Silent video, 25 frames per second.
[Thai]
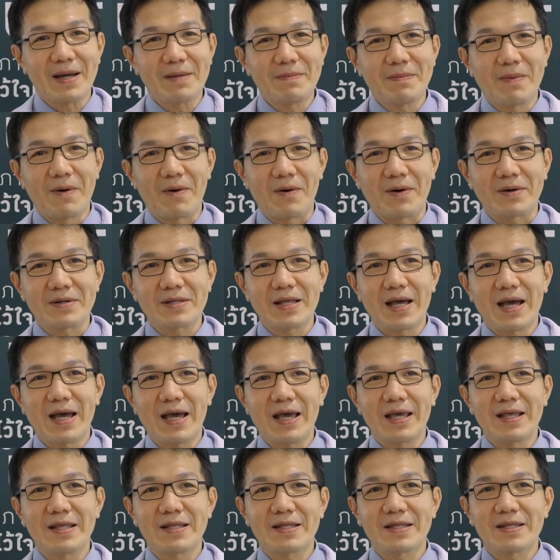มารถบอก
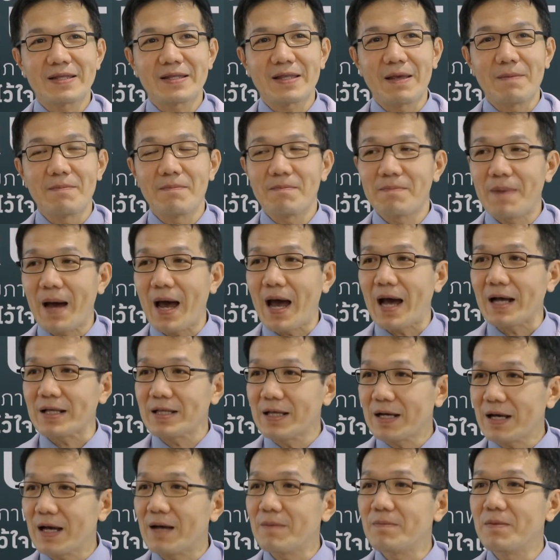ได้เต็มปาก
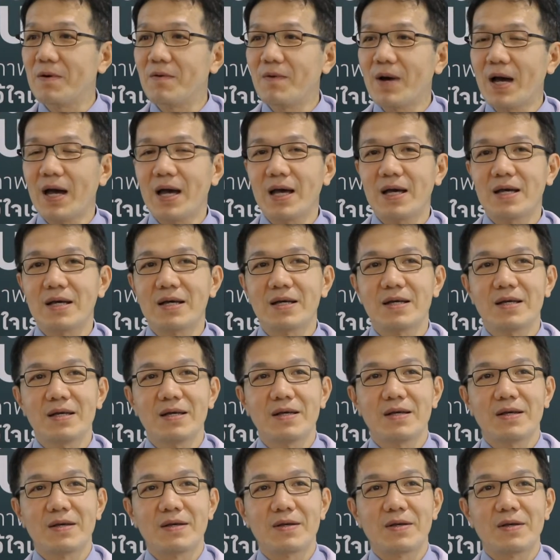นะครับเพราะว่า
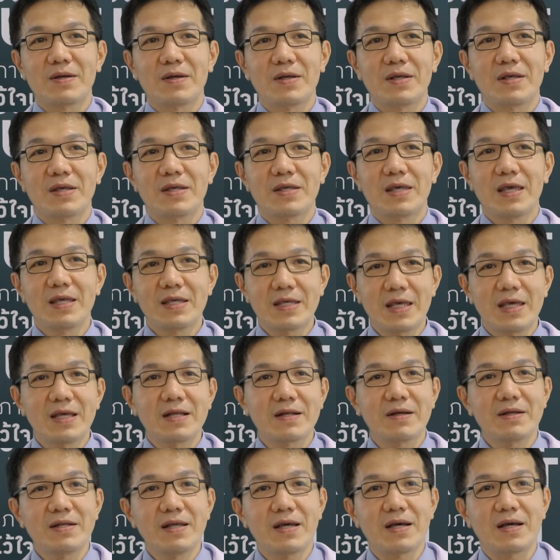จริ
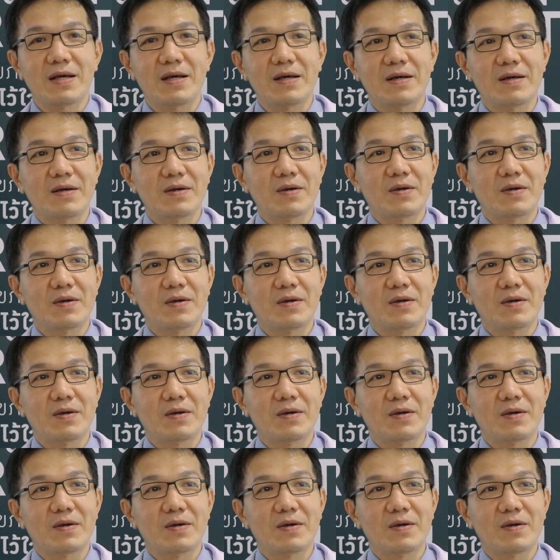งๆแล้วเนี่ย